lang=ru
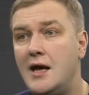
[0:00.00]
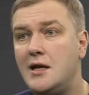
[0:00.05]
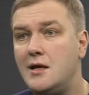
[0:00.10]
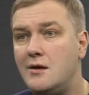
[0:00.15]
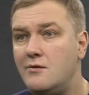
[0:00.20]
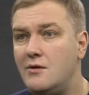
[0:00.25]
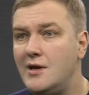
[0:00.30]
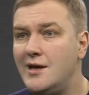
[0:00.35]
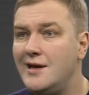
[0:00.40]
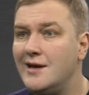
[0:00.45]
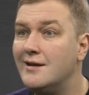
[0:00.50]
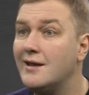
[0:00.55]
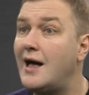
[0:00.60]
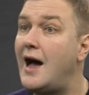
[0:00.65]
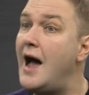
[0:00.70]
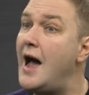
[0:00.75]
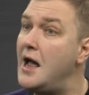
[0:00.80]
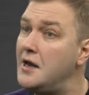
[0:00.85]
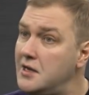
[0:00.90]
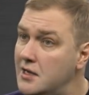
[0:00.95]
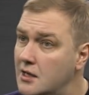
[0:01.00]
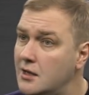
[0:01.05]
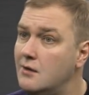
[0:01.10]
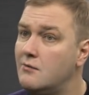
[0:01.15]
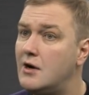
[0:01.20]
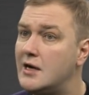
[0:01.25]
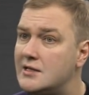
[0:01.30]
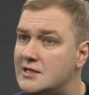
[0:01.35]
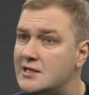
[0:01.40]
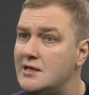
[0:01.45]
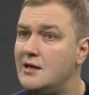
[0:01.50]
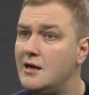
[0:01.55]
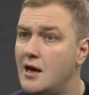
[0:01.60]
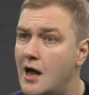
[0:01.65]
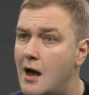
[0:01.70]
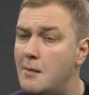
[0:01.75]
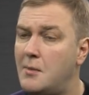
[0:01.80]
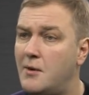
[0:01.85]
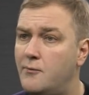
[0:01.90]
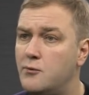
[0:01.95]
не видел, а они 20
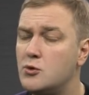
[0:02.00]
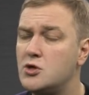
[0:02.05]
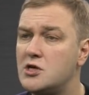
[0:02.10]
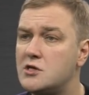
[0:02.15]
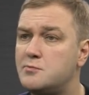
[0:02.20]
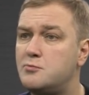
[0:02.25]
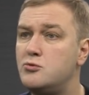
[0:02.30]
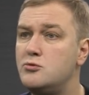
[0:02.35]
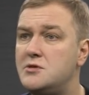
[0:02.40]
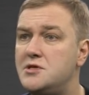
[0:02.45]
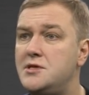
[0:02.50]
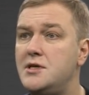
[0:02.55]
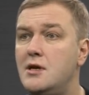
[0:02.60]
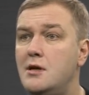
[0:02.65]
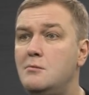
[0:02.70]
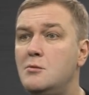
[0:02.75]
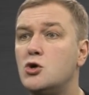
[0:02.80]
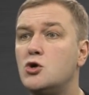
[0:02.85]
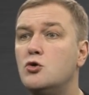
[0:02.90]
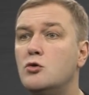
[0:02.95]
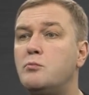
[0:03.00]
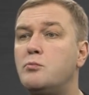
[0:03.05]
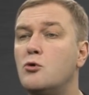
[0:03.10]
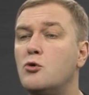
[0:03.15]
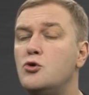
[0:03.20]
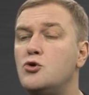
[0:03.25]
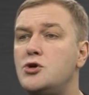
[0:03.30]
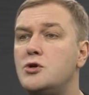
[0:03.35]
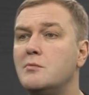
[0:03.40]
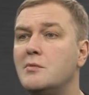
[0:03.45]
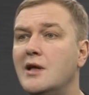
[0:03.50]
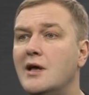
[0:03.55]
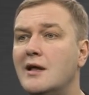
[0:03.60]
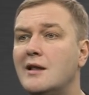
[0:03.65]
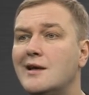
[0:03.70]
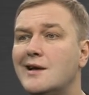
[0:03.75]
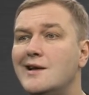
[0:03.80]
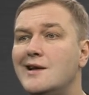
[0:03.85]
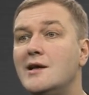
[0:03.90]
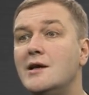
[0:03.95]
лямов уже спустили, между прочим, на
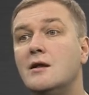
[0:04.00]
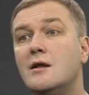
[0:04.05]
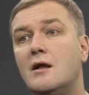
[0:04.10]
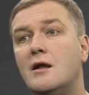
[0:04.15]
это дело.